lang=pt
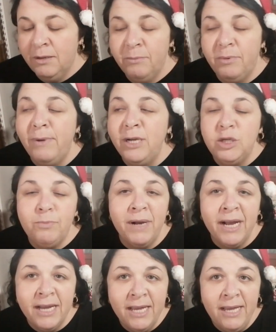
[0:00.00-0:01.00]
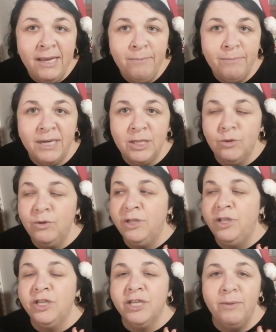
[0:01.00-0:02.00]
Pelo menos para aqui, para a zona
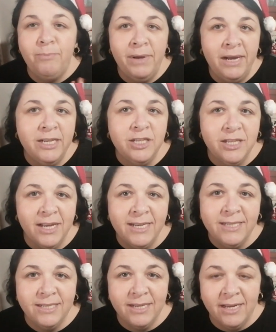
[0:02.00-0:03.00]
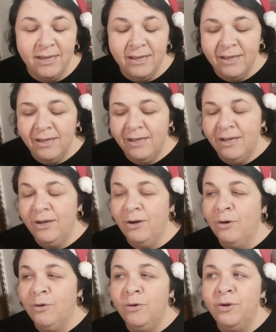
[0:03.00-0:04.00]
das capelas, está assim.
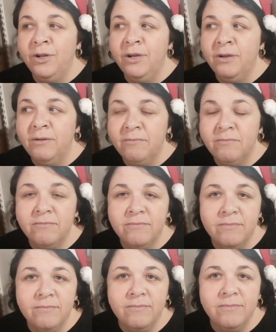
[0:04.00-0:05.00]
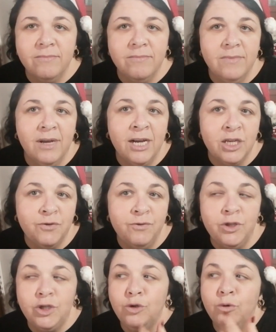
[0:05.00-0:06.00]
Agora, às
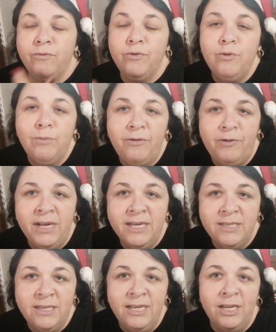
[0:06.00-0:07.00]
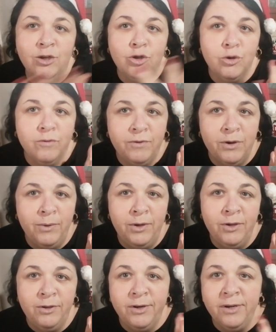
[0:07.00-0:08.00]
vezes chove numa freguesia, não chove na
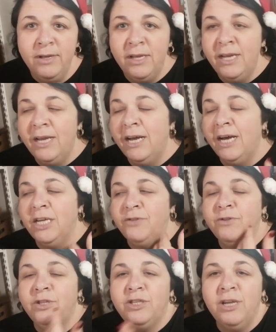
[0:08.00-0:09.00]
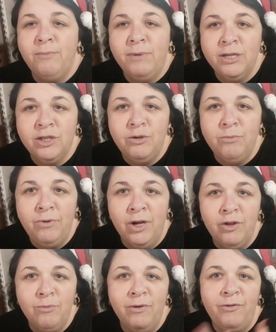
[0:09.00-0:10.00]
outra. Às vezes está mais
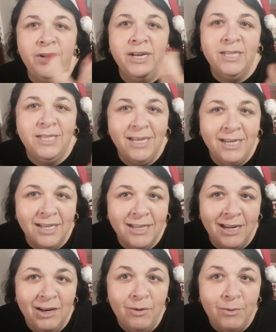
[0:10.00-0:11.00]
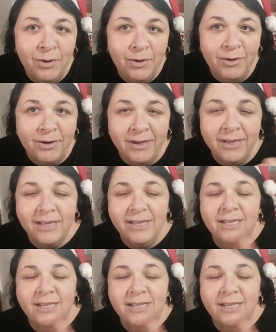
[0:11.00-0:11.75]
nublado numa freguesia, não está na outra.